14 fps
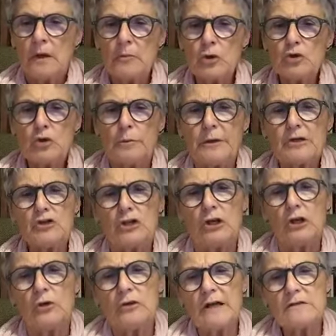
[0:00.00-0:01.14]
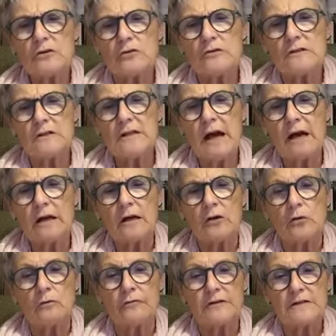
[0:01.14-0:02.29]
Il mio sopracciglio destro si inarca
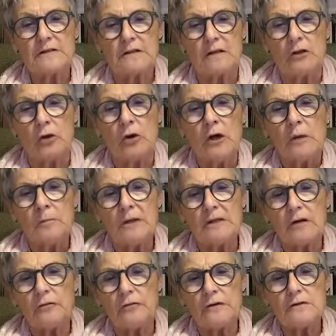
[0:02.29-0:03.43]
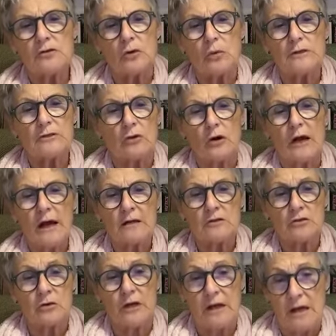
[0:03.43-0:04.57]
con fastidio mentre fisso questo
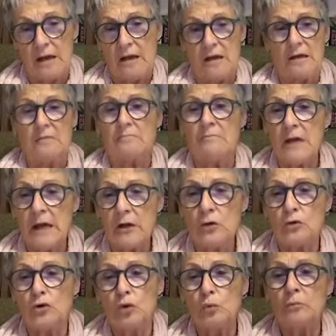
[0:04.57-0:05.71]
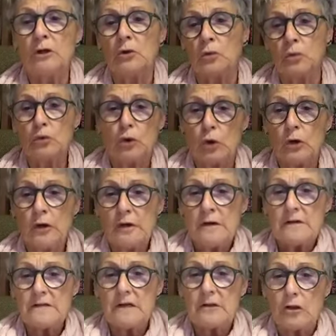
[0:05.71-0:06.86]
ragazzo che, in meno di un minuto,
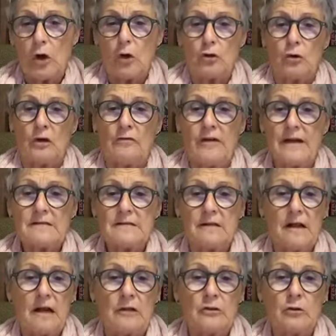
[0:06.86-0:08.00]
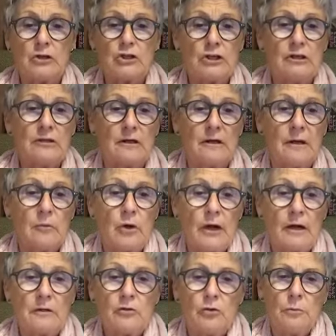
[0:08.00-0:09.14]
si è tolto le vesti dell'adolescente
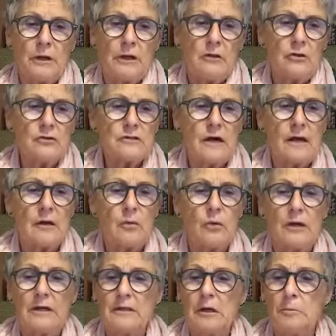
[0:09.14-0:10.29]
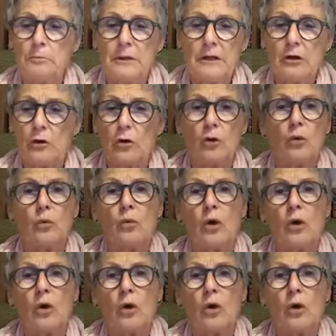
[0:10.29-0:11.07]
innamorato per indossare quelle del piccolo